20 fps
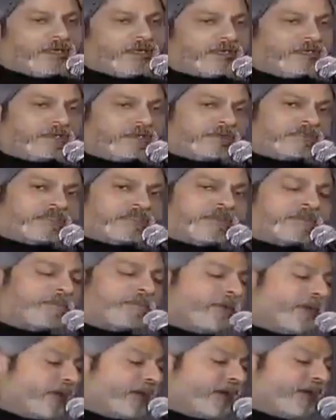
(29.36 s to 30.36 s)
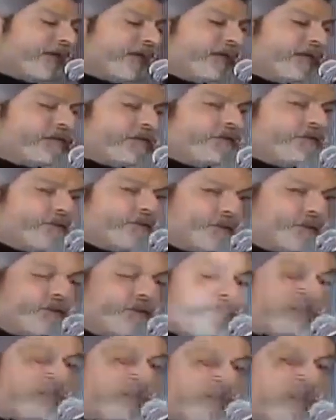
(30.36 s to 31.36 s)
ఇట్ గోస్ కంప్లీట్లీ టు
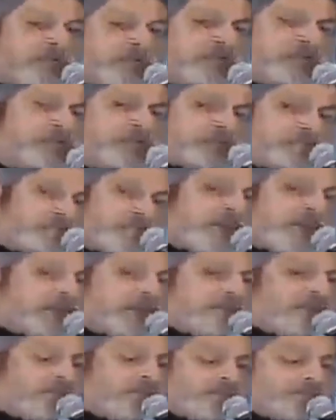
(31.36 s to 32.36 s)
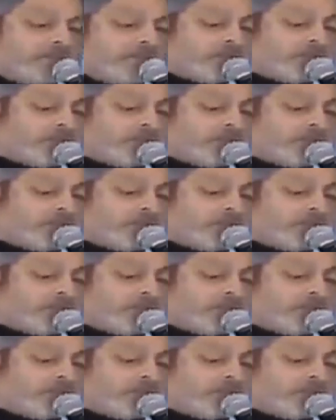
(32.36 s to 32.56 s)
స్టార్ట్ విత్